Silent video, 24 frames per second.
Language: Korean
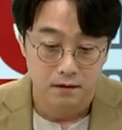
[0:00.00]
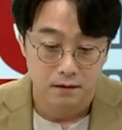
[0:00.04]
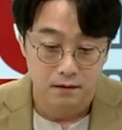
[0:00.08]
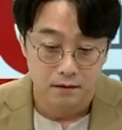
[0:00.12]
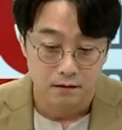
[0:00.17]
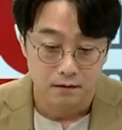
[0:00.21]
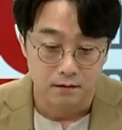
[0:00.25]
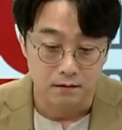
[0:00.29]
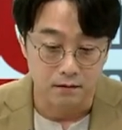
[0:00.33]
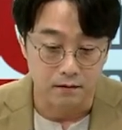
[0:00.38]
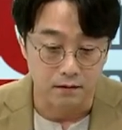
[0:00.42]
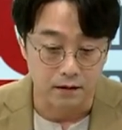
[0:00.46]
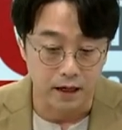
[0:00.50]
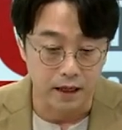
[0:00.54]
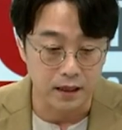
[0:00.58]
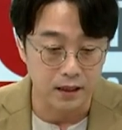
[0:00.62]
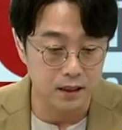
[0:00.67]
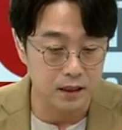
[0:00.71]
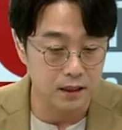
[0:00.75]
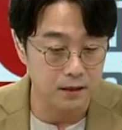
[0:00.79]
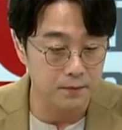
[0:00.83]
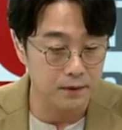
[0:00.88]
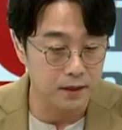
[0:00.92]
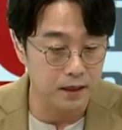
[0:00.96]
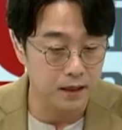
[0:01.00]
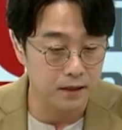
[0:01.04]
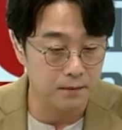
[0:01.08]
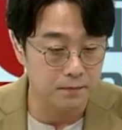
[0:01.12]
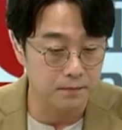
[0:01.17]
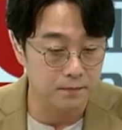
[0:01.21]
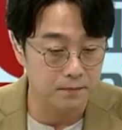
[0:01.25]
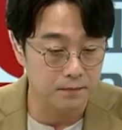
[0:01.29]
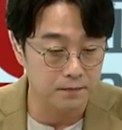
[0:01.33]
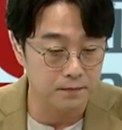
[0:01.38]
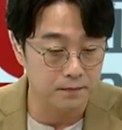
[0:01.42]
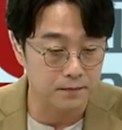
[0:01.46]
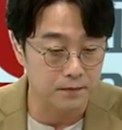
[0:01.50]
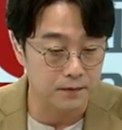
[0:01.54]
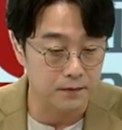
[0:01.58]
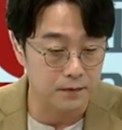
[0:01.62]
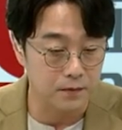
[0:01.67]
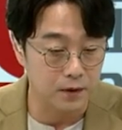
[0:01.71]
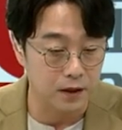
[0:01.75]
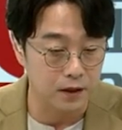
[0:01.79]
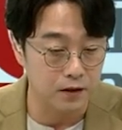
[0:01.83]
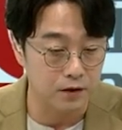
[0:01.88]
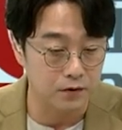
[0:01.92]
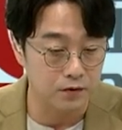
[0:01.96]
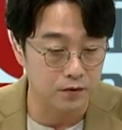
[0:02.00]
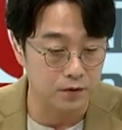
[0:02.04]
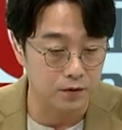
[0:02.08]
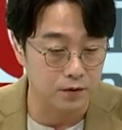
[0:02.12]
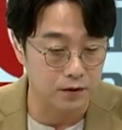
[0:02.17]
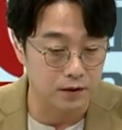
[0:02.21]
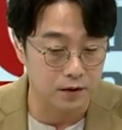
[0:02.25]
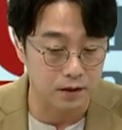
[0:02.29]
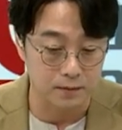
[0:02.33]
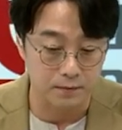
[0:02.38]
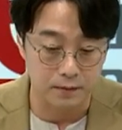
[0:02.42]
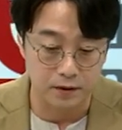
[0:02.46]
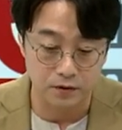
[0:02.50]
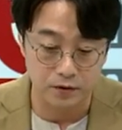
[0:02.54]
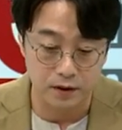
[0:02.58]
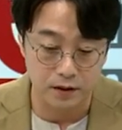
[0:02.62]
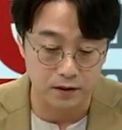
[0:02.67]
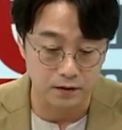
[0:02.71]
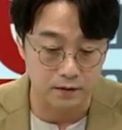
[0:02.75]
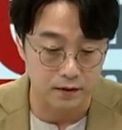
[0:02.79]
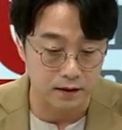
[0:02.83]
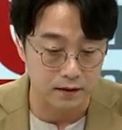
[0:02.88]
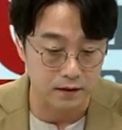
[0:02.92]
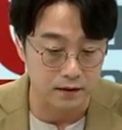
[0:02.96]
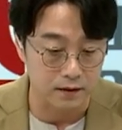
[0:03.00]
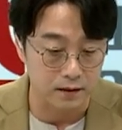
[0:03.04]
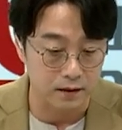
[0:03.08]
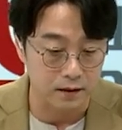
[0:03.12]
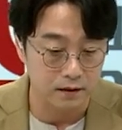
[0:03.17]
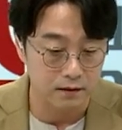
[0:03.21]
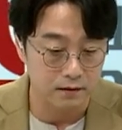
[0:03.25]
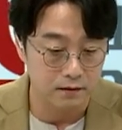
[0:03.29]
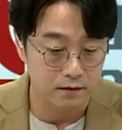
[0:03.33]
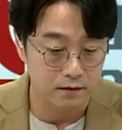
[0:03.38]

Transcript: 네. 어, HBM 관련주로 지금 매수하신 것 같은데요.